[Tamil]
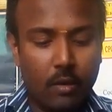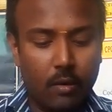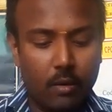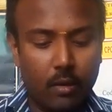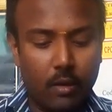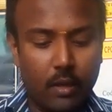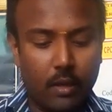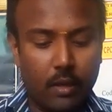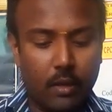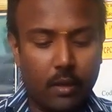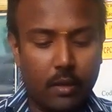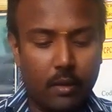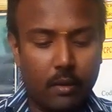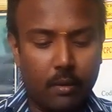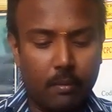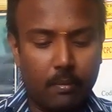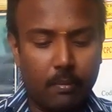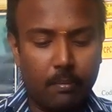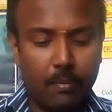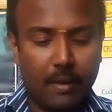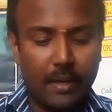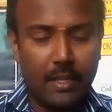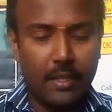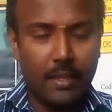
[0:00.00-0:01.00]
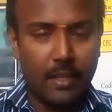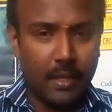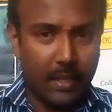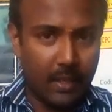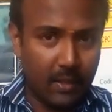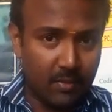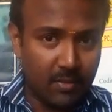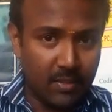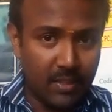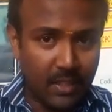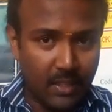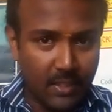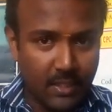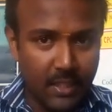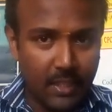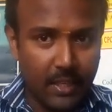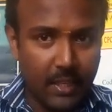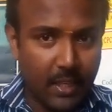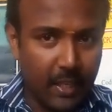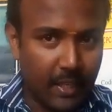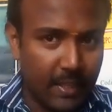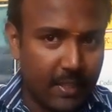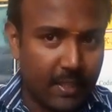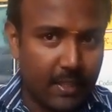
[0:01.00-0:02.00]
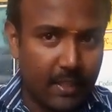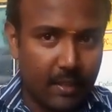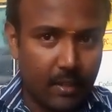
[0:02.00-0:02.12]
ஒரு மனிதனை சிரிச்சுக்கிட்டே